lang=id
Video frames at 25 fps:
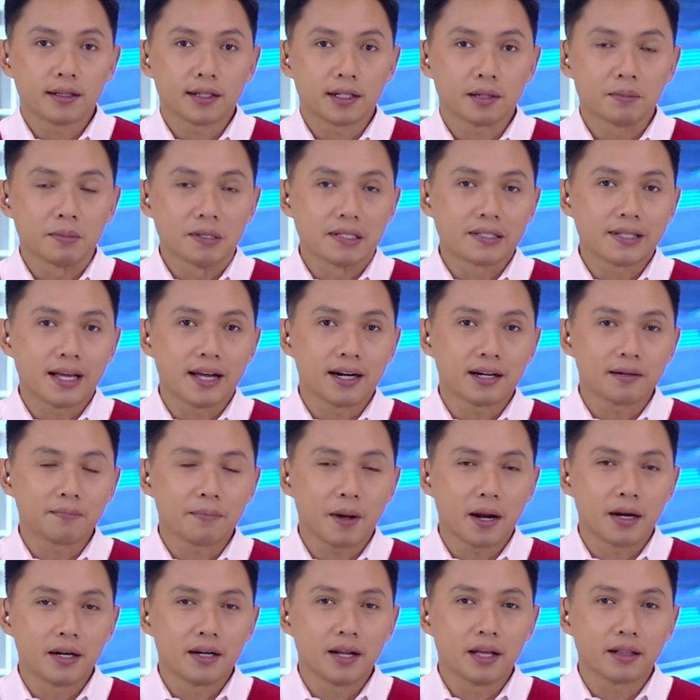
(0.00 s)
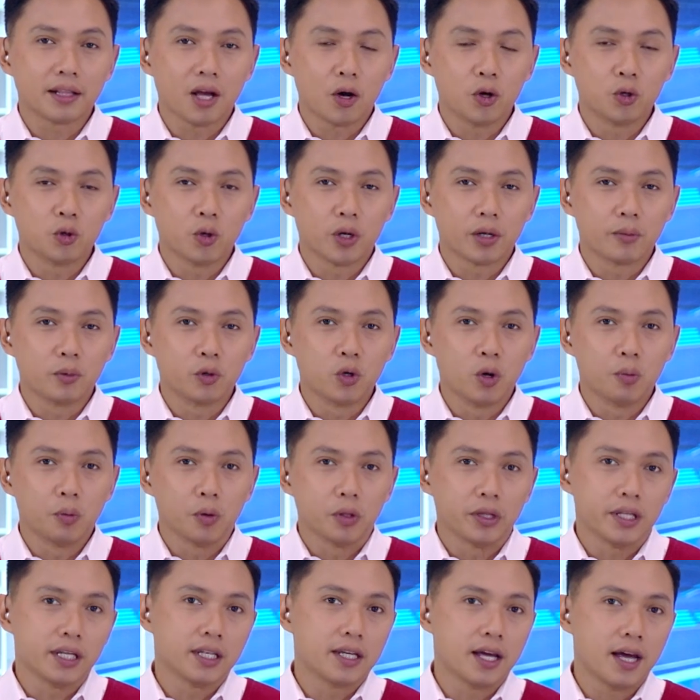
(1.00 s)
terbesar pada tahun
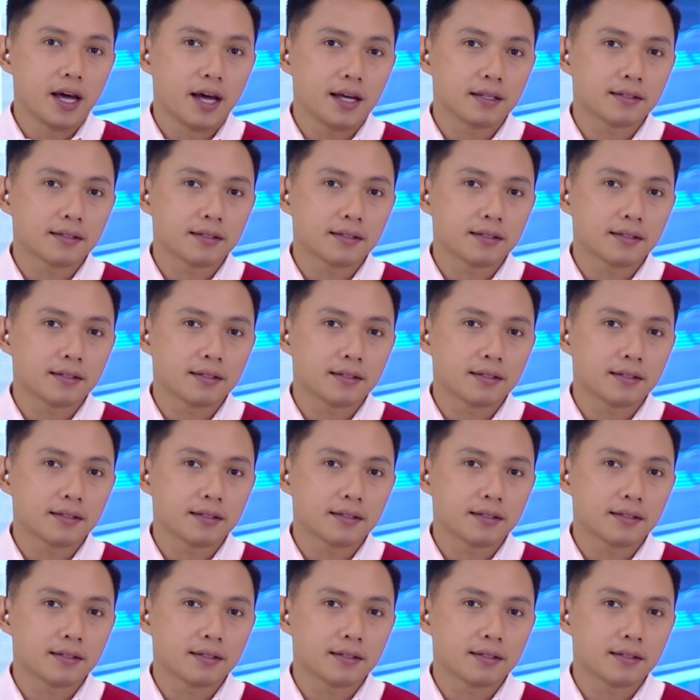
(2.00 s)
2023